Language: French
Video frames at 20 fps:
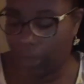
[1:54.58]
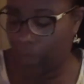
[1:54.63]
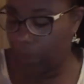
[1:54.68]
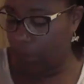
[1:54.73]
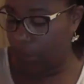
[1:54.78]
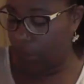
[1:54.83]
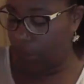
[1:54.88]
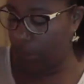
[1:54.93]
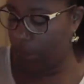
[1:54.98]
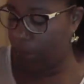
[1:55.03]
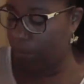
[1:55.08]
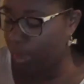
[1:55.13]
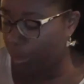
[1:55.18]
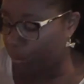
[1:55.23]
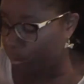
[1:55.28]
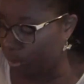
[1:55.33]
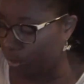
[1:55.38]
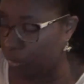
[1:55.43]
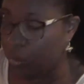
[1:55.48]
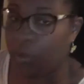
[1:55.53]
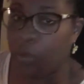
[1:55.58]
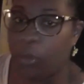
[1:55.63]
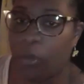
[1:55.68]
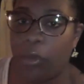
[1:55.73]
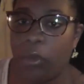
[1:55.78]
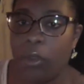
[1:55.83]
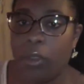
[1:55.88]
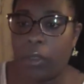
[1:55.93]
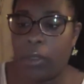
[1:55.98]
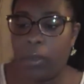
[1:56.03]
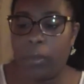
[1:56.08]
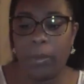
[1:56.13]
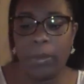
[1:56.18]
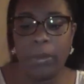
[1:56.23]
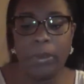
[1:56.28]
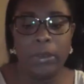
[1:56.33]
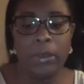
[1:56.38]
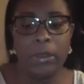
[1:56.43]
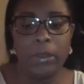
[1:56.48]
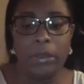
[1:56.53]
Alors, comme d'habitude,
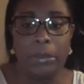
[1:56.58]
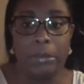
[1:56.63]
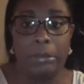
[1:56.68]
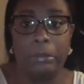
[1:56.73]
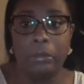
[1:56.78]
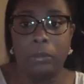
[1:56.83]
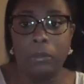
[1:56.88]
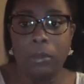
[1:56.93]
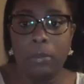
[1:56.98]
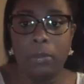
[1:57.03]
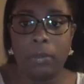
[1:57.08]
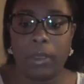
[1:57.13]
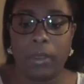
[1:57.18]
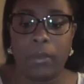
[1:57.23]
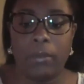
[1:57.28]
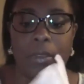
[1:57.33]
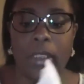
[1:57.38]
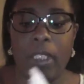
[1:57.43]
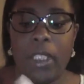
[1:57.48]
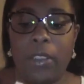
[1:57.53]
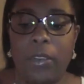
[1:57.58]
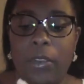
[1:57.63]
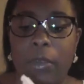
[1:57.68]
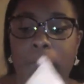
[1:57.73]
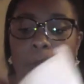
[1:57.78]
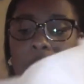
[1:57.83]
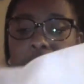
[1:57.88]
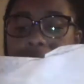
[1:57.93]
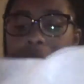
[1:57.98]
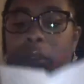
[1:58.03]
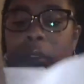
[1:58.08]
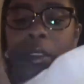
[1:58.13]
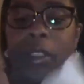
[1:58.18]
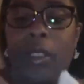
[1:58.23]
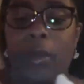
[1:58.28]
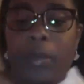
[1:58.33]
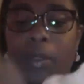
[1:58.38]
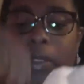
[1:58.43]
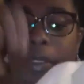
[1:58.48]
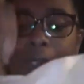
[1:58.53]
elle se présente
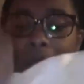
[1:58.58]
comme